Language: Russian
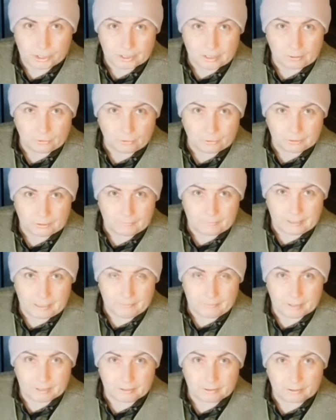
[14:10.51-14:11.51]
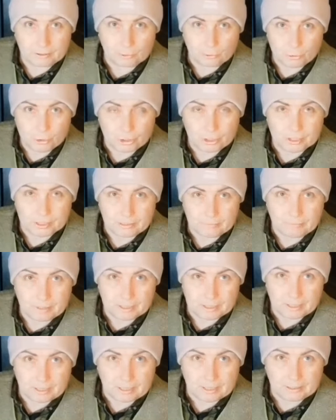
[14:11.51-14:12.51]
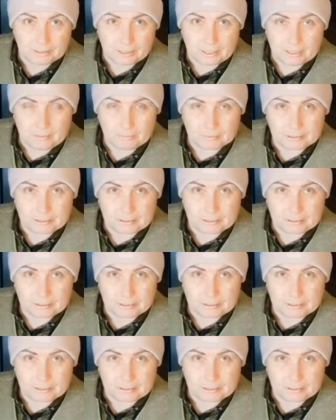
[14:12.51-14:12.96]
и через какое-то время ручка замерзает,